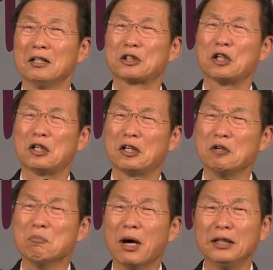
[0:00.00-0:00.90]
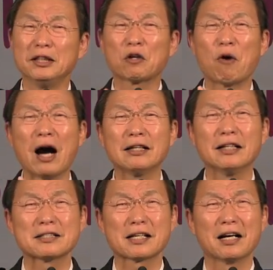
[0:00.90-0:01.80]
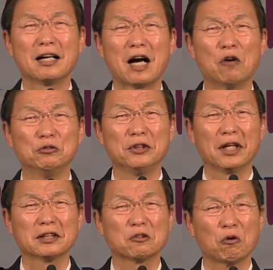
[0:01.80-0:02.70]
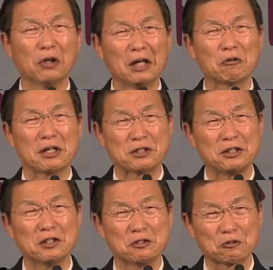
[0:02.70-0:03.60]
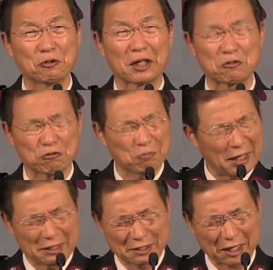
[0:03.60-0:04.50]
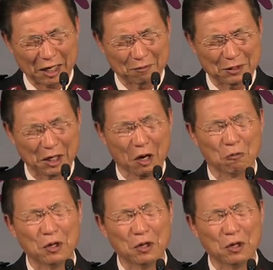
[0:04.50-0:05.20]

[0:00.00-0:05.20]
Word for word: 정말 이 광야 생활 가운데 그 고난과 시련 속에 수많은 사람이